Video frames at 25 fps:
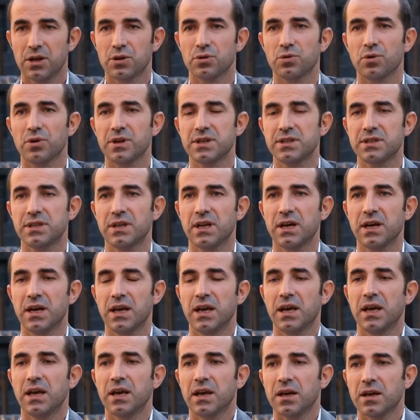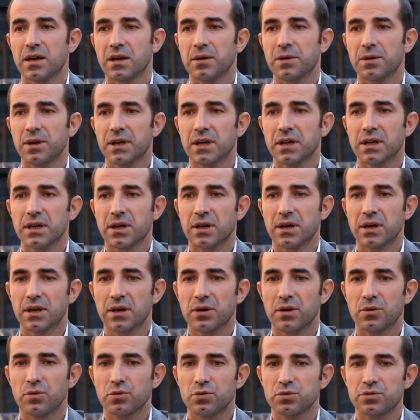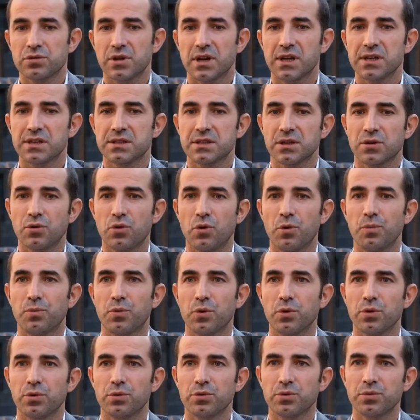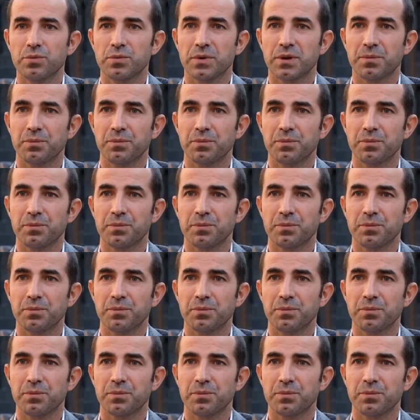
Dolayısıyla e, uluslararası komplonun